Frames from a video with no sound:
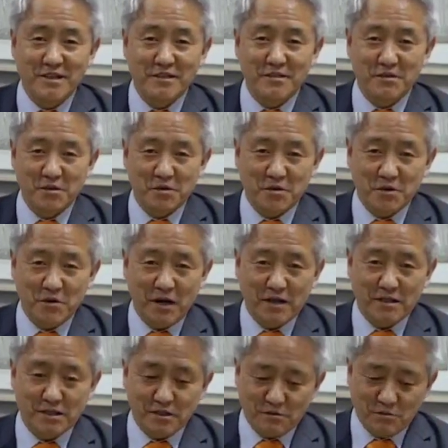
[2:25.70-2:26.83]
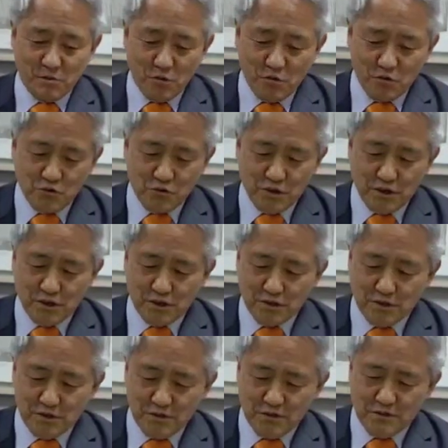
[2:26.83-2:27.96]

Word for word: 그 화제를 모으고 있는